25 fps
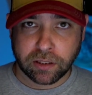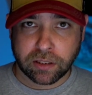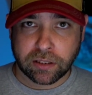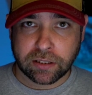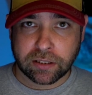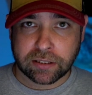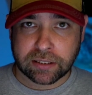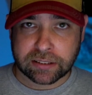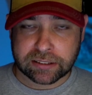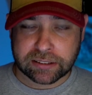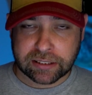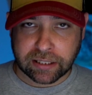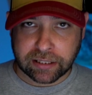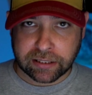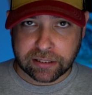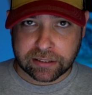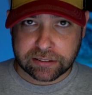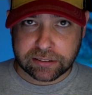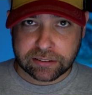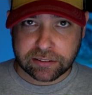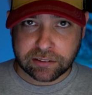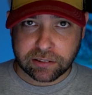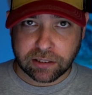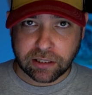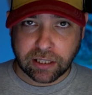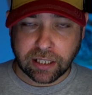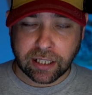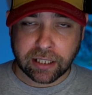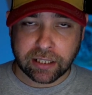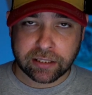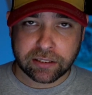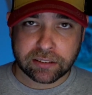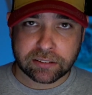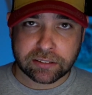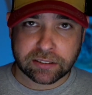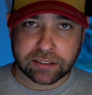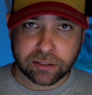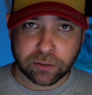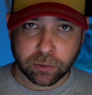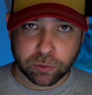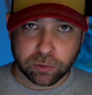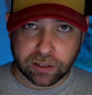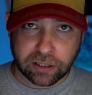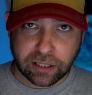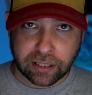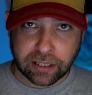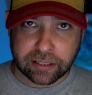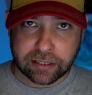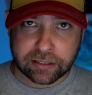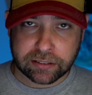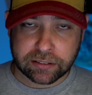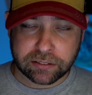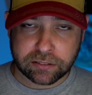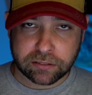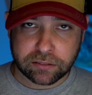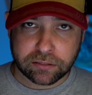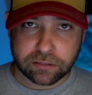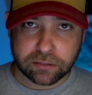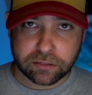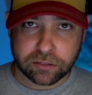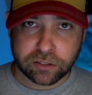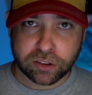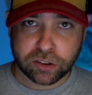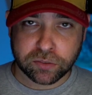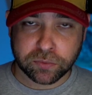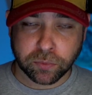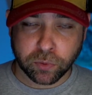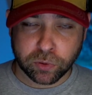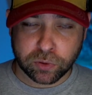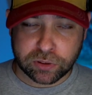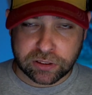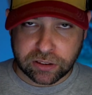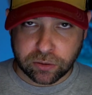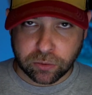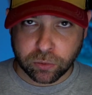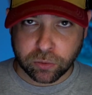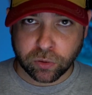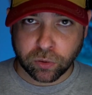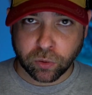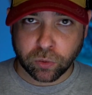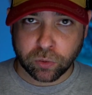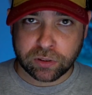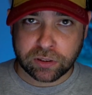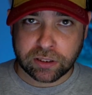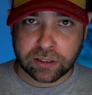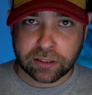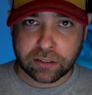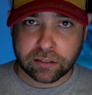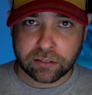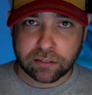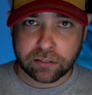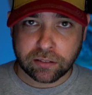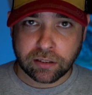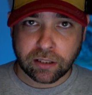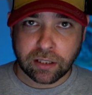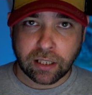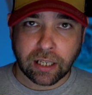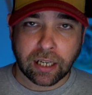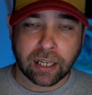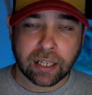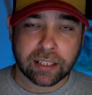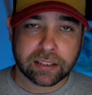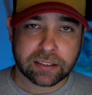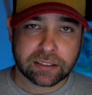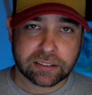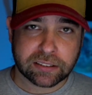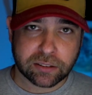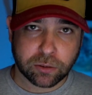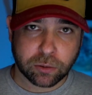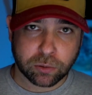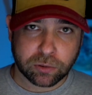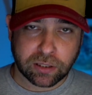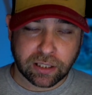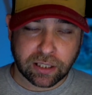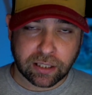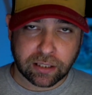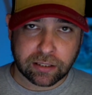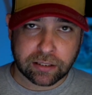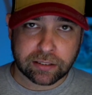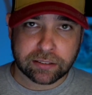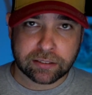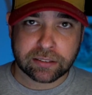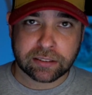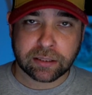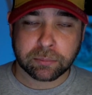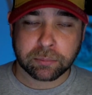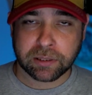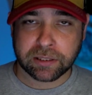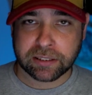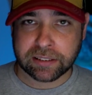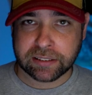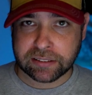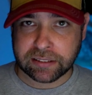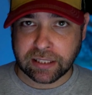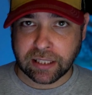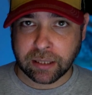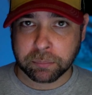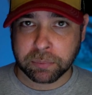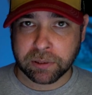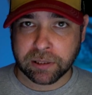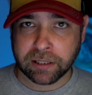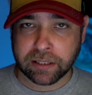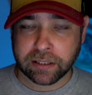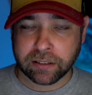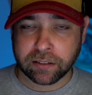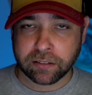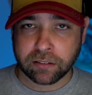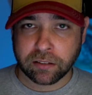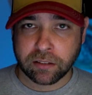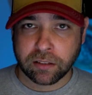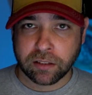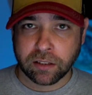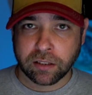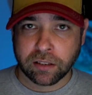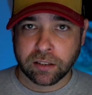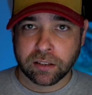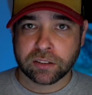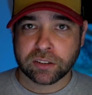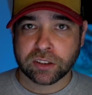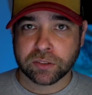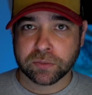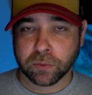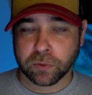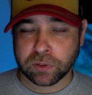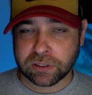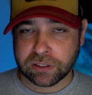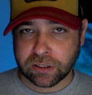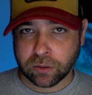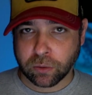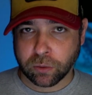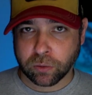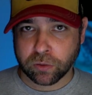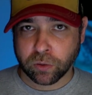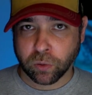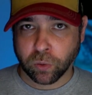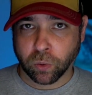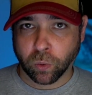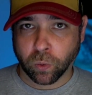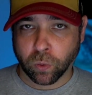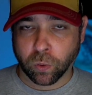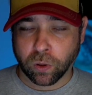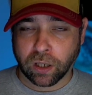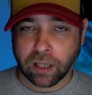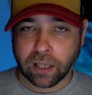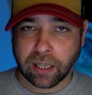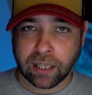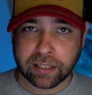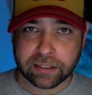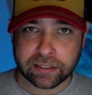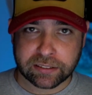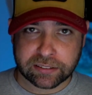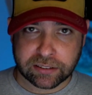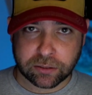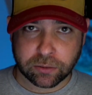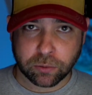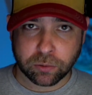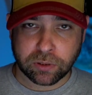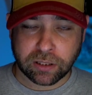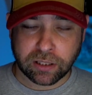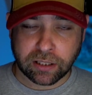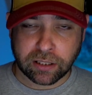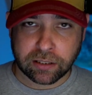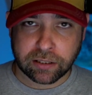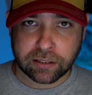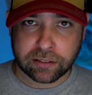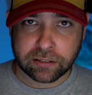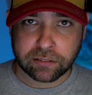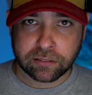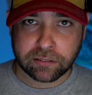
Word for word: Das heißt, eine Sekunde halten, zwei Sekunden runter, eine Sekunde halten, dabei nicht ablegen, zwei Sekunden hoch, eine Sekunde halten.